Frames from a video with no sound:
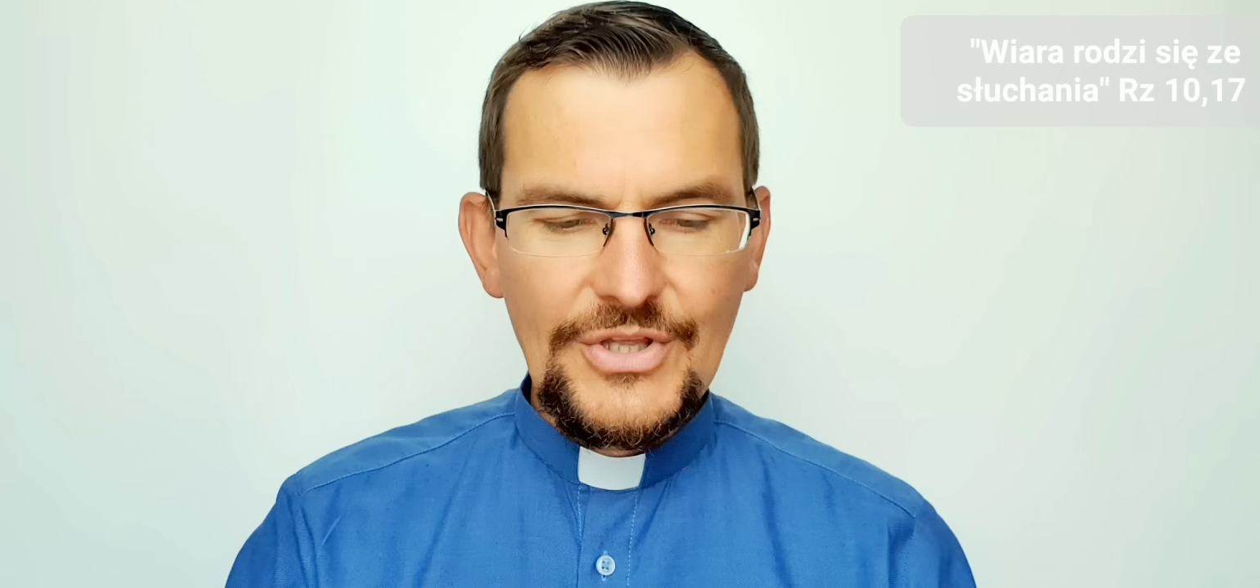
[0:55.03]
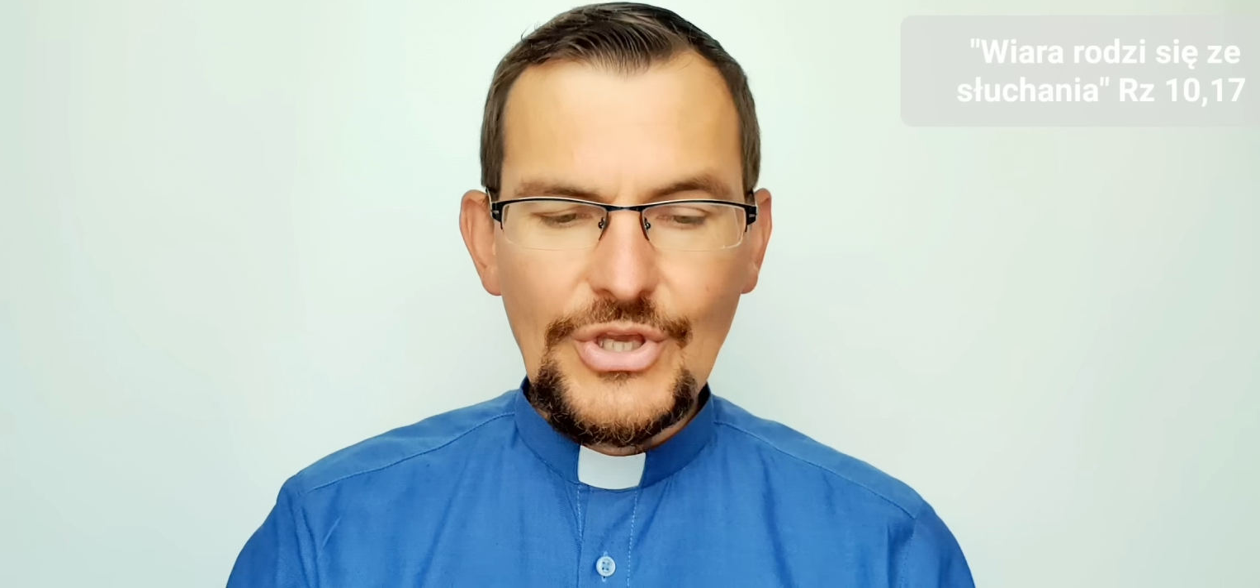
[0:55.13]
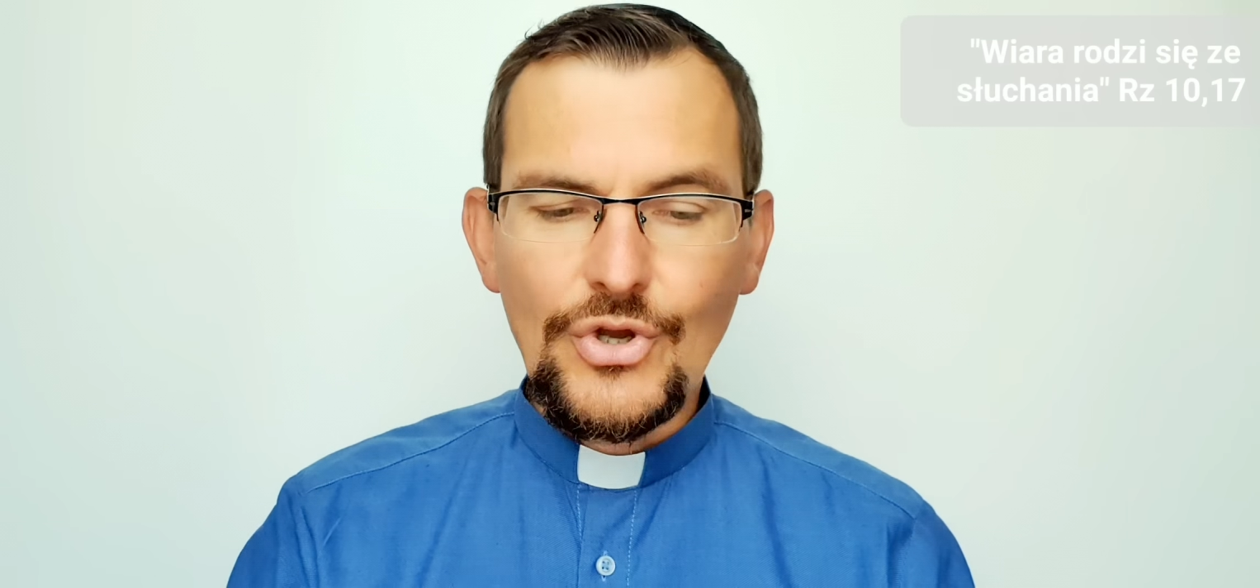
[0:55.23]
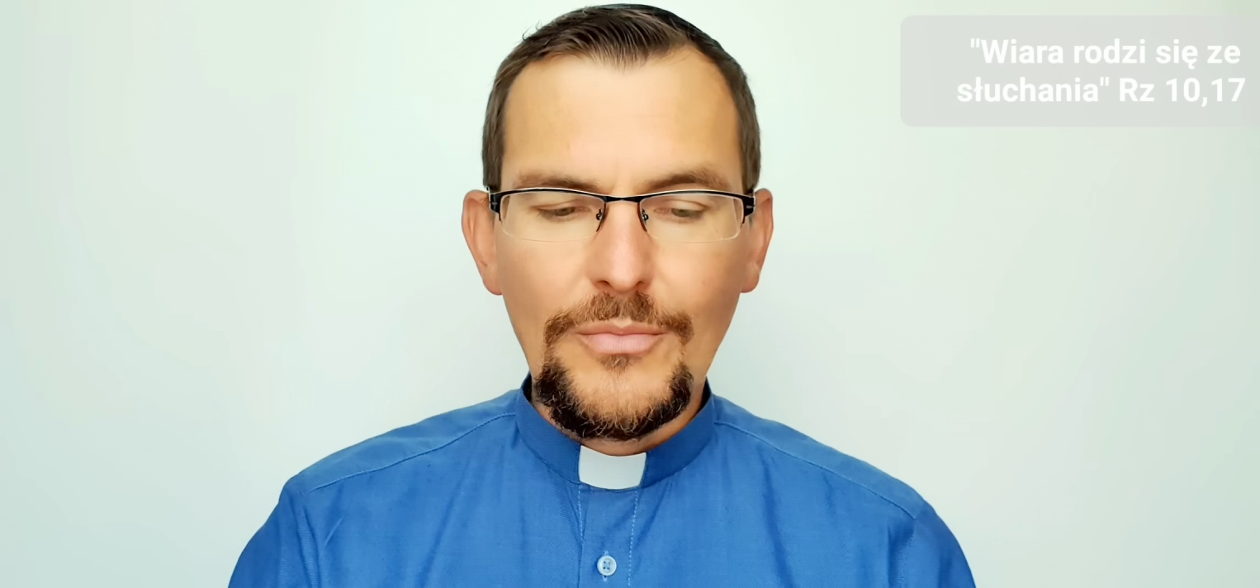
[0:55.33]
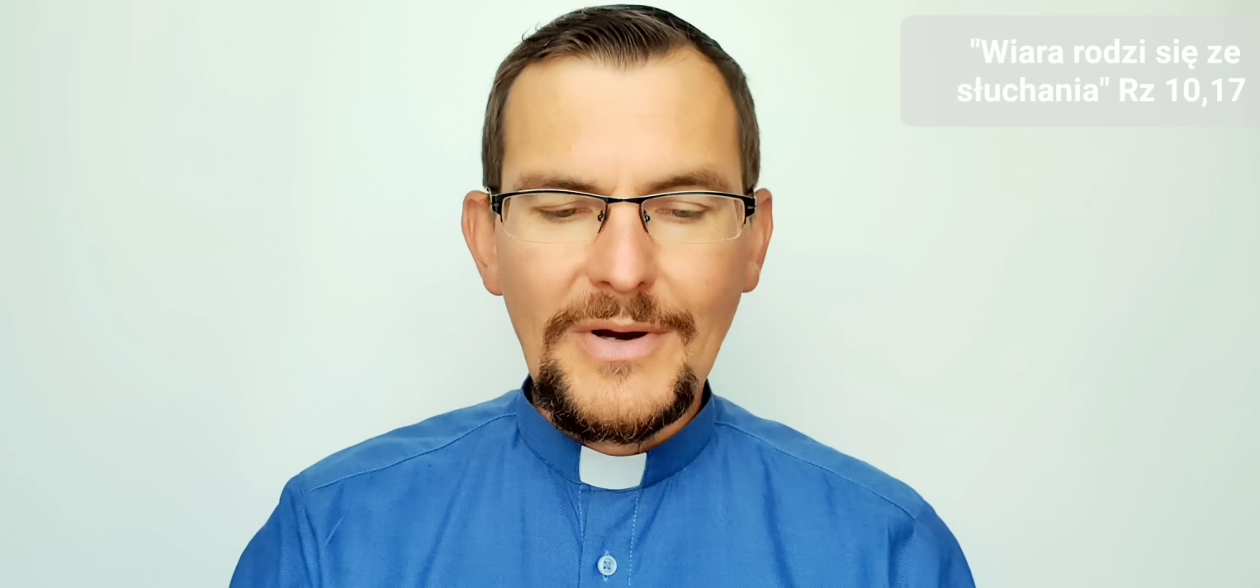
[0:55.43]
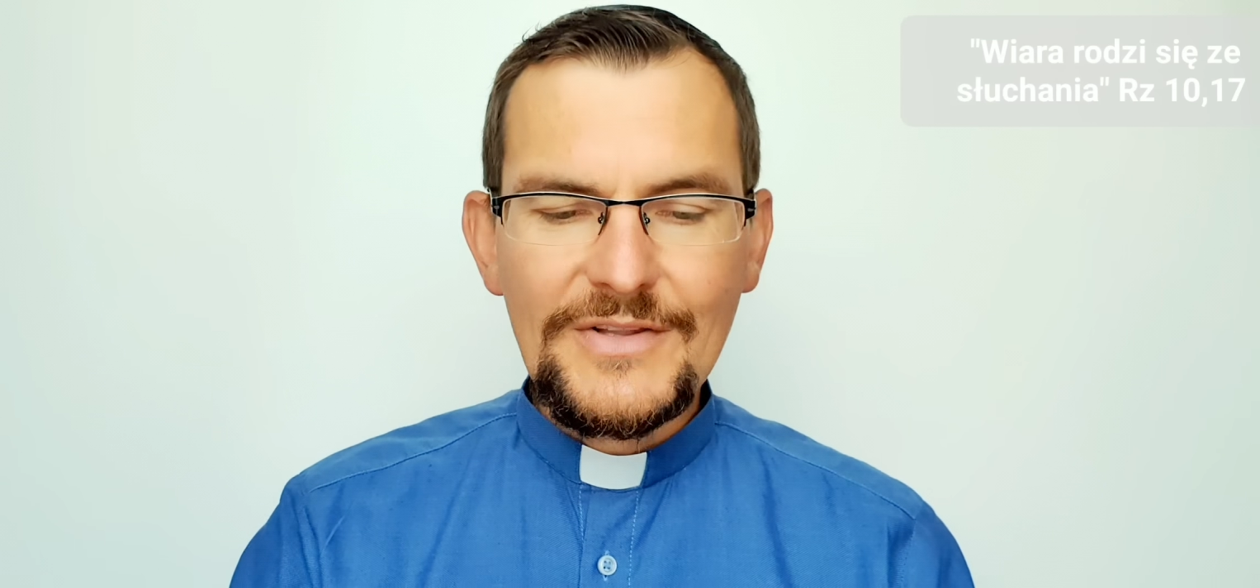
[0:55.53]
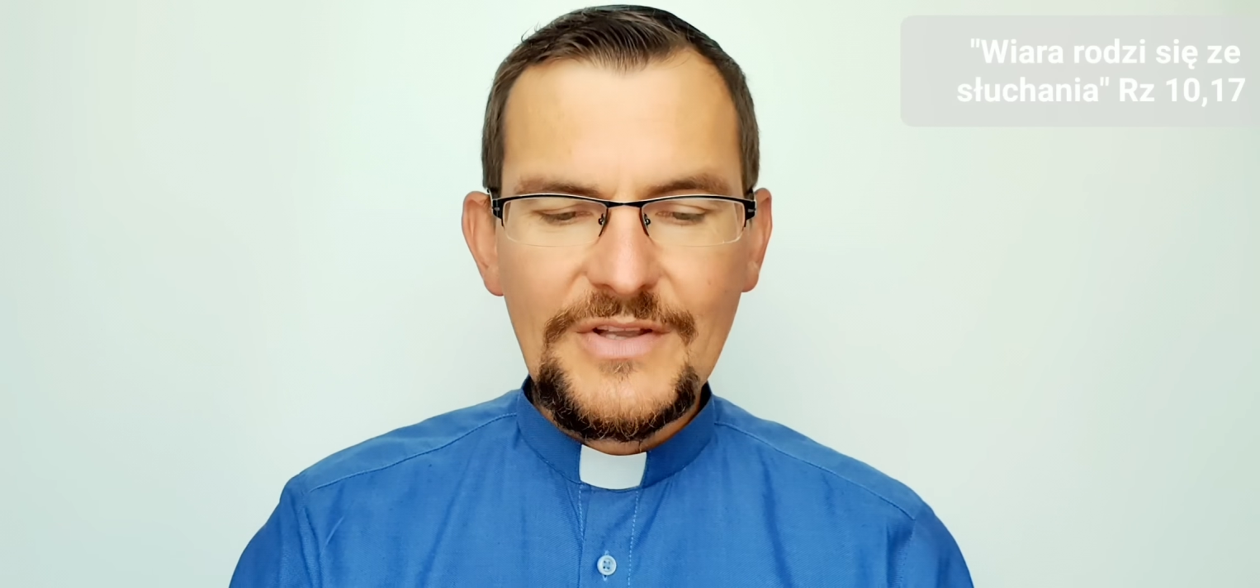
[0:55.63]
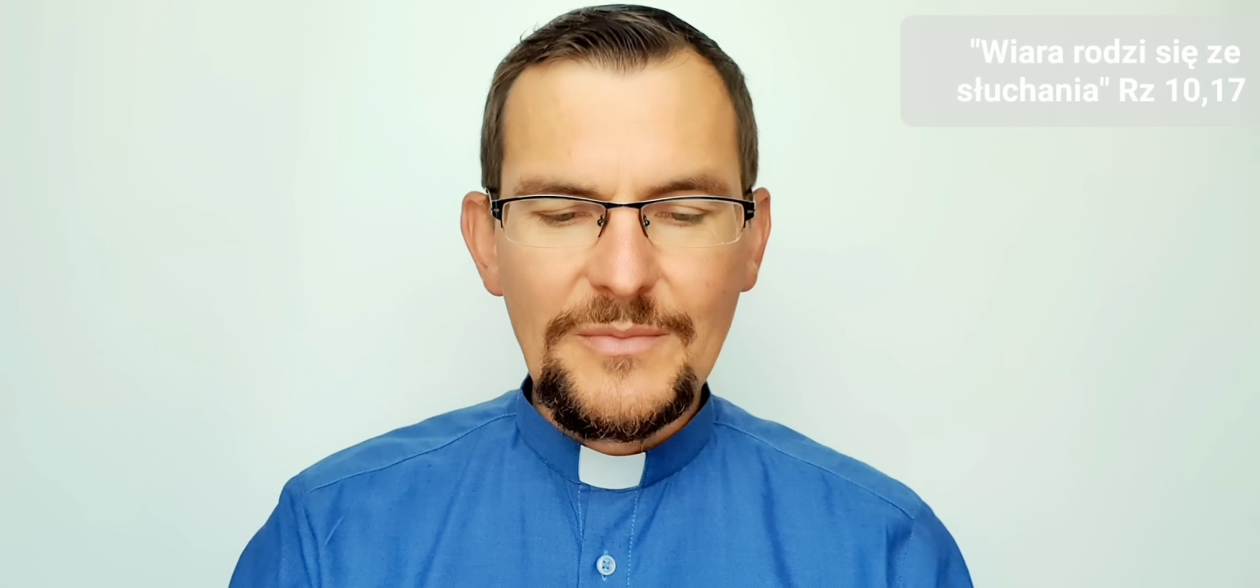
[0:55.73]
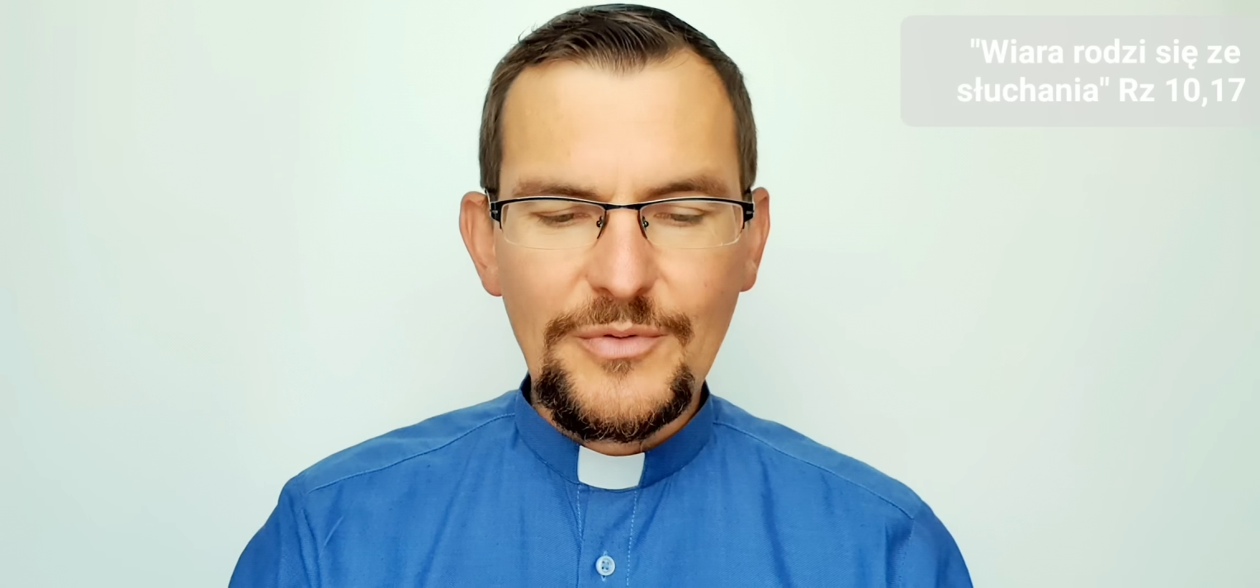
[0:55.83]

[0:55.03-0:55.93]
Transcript: Jego matka